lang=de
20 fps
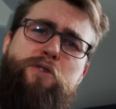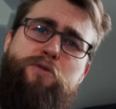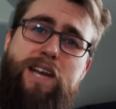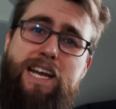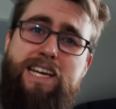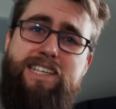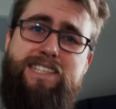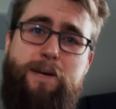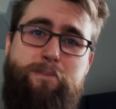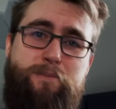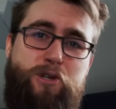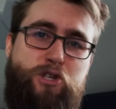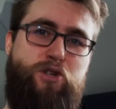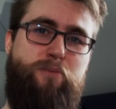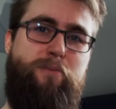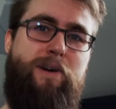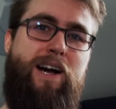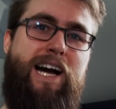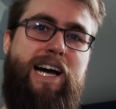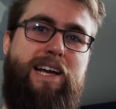Vielleicht habt ihr
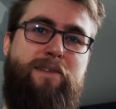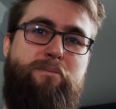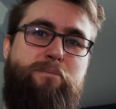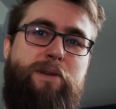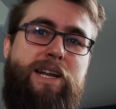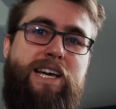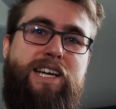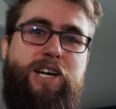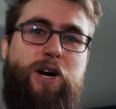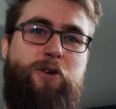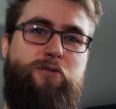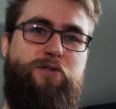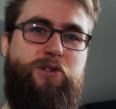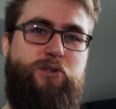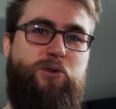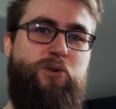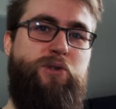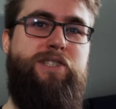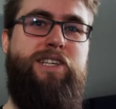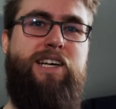schon mal einen Blick auf
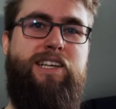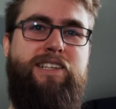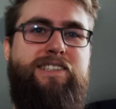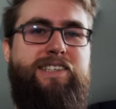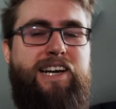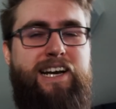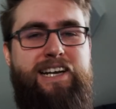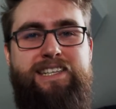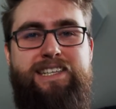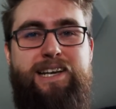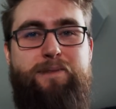den unteren Teil